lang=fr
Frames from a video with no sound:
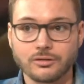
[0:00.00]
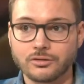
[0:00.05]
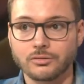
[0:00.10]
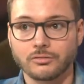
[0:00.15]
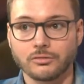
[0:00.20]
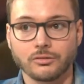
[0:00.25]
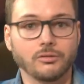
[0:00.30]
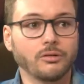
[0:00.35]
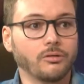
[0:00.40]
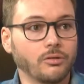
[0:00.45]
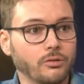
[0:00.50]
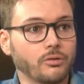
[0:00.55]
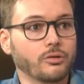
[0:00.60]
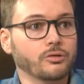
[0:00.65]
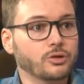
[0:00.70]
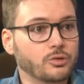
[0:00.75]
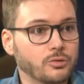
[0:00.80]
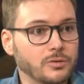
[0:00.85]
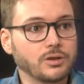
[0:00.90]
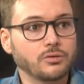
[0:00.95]

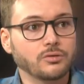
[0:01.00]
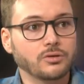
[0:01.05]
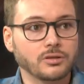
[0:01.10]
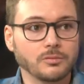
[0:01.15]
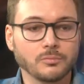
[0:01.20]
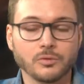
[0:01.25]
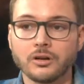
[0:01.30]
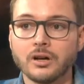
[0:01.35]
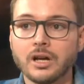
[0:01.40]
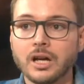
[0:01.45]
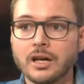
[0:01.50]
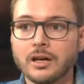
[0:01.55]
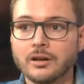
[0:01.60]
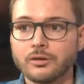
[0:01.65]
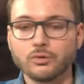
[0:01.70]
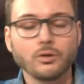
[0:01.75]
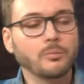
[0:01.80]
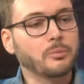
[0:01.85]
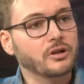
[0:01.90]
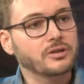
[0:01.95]
on, suit justement
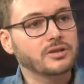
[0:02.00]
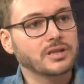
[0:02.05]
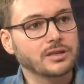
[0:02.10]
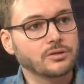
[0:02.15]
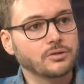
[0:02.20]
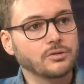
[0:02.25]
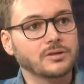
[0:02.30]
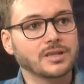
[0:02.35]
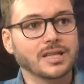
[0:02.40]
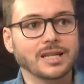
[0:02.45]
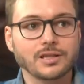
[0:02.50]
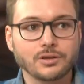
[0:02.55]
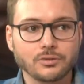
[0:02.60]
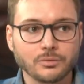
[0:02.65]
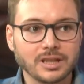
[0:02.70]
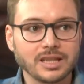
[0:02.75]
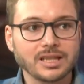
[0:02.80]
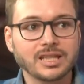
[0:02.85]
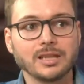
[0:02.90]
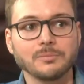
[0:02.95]
tout le processus avec
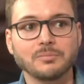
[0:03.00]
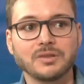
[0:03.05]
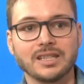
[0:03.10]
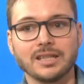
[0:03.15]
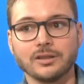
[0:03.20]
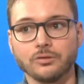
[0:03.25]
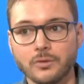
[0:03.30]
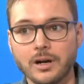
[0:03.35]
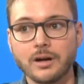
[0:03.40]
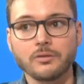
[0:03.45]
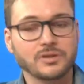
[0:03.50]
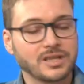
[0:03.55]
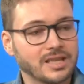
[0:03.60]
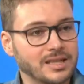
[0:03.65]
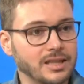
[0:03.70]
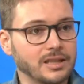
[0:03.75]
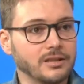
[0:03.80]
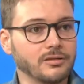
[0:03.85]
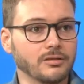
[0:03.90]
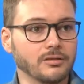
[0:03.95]
son équipe qui doit
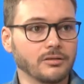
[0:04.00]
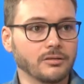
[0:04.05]
aussi